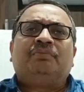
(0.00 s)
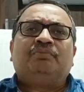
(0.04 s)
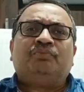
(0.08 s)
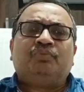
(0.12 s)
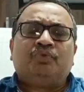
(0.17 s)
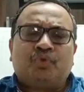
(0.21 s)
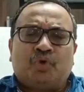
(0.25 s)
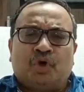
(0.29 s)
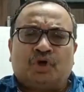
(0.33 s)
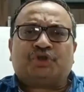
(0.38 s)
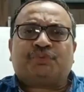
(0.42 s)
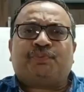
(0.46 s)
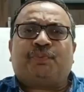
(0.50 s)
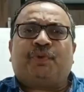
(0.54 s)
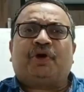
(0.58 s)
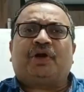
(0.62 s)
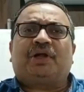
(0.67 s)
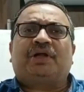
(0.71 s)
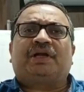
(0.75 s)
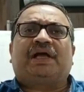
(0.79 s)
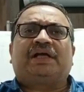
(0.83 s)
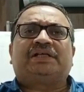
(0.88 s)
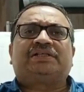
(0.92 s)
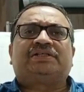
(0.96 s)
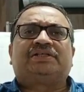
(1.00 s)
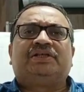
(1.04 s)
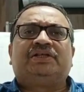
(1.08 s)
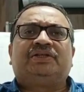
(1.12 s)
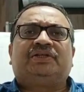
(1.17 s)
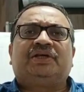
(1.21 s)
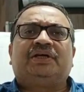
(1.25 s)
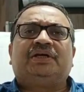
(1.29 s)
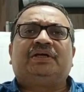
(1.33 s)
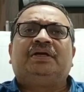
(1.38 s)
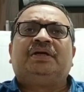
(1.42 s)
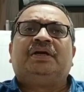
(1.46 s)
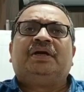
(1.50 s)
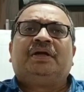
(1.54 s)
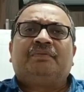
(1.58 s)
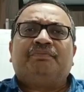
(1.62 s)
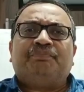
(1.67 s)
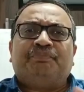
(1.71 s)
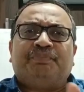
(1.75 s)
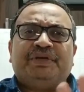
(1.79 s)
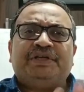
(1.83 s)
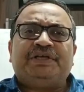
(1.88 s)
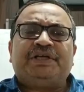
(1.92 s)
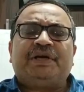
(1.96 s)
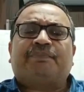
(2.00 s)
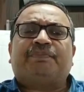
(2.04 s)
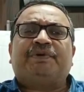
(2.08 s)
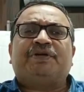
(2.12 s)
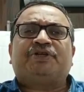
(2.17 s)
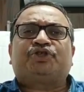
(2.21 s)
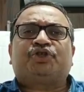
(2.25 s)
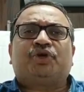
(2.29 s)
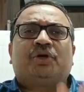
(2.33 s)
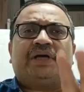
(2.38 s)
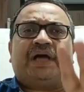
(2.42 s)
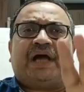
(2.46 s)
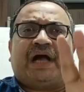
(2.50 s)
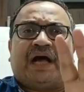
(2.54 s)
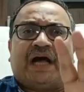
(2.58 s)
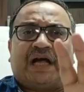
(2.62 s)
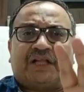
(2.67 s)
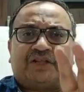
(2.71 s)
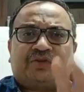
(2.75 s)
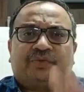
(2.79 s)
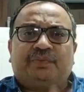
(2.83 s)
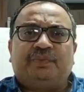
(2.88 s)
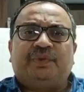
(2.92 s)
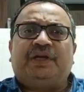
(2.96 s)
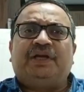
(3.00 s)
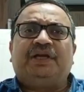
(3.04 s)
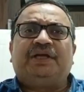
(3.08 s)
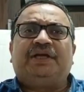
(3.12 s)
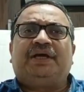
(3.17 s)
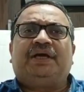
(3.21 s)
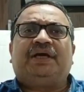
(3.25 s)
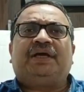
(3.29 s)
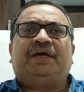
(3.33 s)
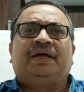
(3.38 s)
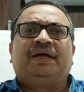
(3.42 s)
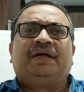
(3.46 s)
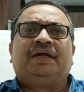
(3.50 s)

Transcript: মুখোশ পরা রাজনীতি বিজেপির সঙ্গে হাত মিলিয়ে